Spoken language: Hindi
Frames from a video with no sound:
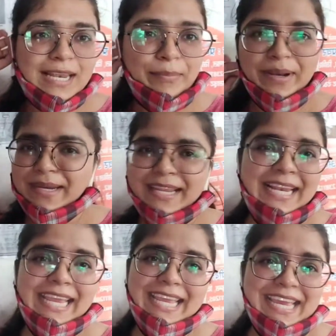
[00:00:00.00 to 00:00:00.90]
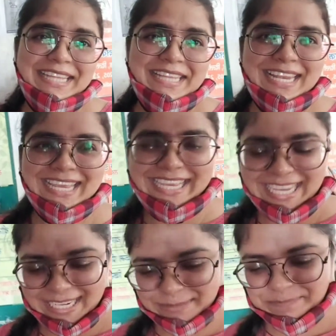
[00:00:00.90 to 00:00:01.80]
के लिए पेंटिंग लेके आए थे
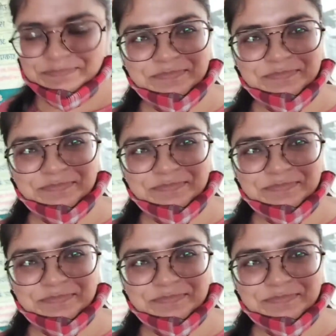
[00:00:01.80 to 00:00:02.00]
लेकिन